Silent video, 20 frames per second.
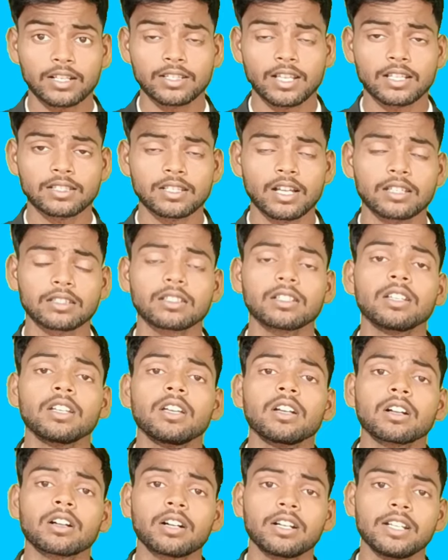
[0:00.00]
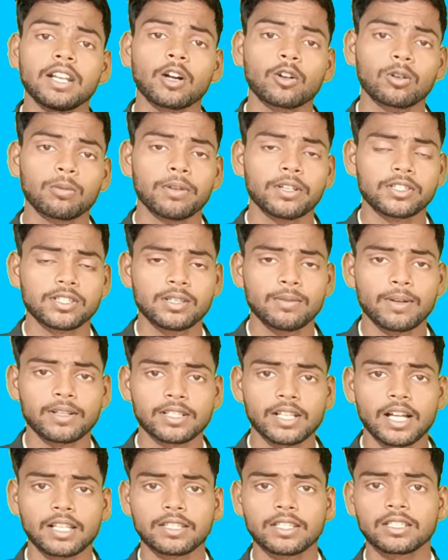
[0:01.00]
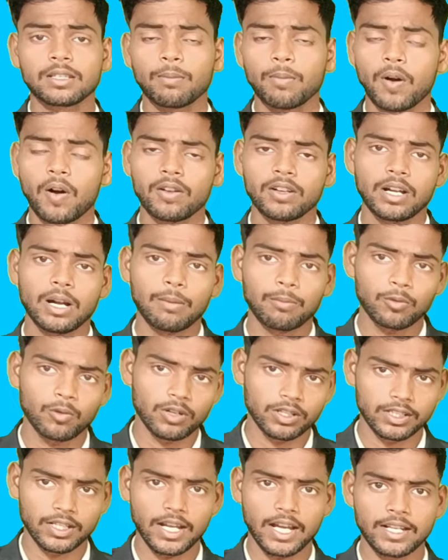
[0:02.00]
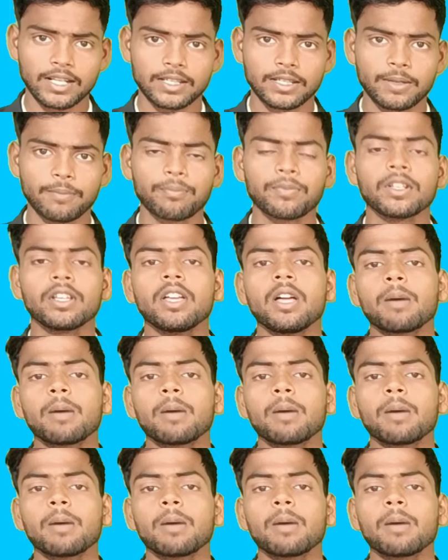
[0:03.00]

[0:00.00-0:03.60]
के साथ साथ कई इलाकों में अच्छी बरसात की संभावना हमको नज़र आ रही है